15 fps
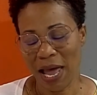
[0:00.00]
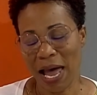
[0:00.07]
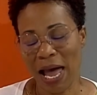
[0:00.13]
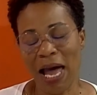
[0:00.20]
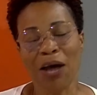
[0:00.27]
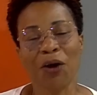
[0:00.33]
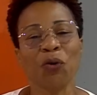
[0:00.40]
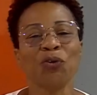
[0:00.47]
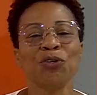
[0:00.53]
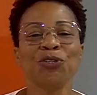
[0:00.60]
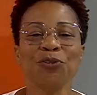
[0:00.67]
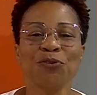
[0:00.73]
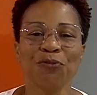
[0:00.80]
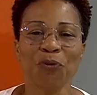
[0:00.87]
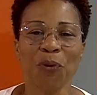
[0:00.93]
à
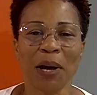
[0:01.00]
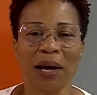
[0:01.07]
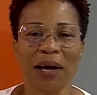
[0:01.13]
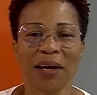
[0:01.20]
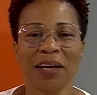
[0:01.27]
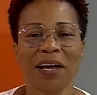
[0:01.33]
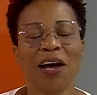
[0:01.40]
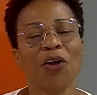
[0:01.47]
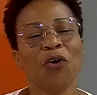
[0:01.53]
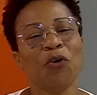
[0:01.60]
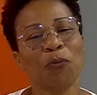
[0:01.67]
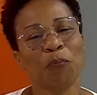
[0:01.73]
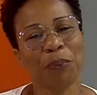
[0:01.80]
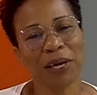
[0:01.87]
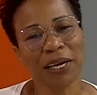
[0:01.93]
recevoir le
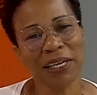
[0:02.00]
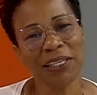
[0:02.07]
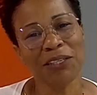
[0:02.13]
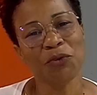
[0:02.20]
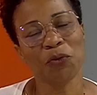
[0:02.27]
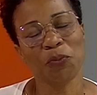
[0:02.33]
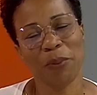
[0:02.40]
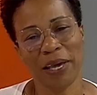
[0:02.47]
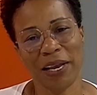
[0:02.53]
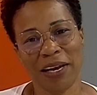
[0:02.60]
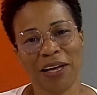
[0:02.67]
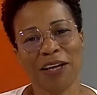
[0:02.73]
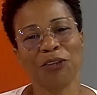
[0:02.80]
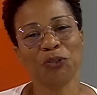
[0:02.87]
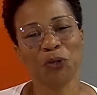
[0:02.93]
prix Nobel
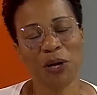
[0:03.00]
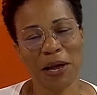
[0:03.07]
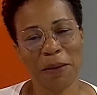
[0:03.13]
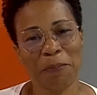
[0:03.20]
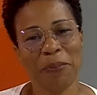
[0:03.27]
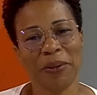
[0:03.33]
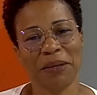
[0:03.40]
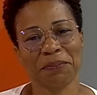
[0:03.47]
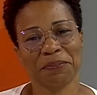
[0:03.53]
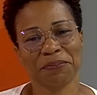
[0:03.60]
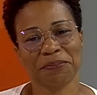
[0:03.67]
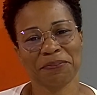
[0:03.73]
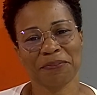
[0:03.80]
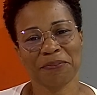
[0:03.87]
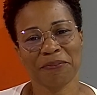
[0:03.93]
de la paix.
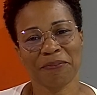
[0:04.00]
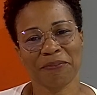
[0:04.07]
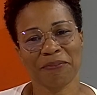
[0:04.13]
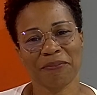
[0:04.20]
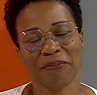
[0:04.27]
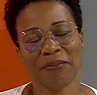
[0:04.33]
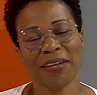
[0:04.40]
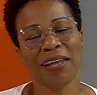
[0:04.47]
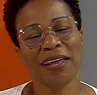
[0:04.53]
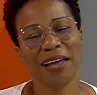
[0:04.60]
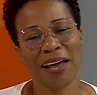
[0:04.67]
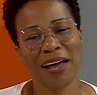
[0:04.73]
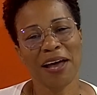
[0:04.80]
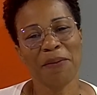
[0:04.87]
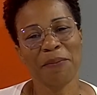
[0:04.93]

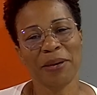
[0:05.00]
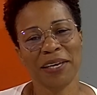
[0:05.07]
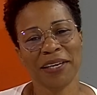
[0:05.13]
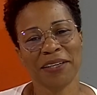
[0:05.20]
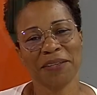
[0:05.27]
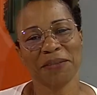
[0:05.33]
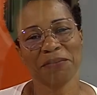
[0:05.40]
Amen.